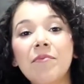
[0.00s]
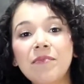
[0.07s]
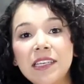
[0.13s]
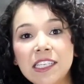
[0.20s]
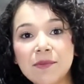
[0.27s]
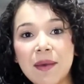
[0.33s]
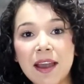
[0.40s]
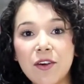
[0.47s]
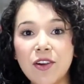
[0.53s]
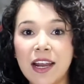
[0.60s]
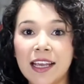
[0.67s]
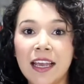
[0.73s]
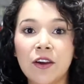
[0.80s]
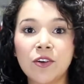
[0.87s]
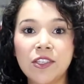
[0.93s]
la misma
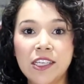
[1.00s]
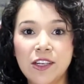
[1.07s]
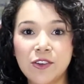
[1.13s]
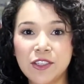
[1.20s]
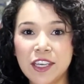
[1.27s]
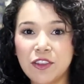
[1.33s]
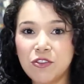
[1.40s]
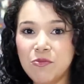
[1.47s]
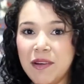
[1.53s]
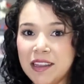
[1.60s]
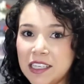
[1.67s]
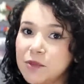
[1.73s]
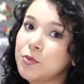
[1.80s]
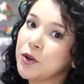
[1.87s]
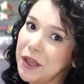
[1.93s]
con la que cocí los
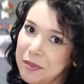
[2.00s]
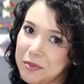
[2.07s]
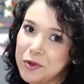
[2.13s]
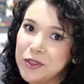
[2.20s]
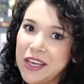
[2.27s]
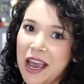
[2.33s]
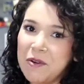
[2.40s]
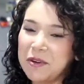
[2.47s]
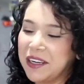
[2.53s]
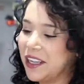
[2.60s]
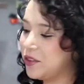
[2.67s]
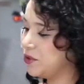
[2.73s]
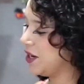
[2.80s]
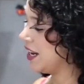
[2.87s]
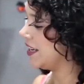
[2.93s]
jitomates porque puse agua
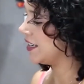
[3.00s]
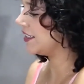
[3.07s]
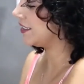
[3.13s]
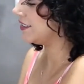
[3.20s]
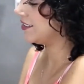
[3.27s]
natural.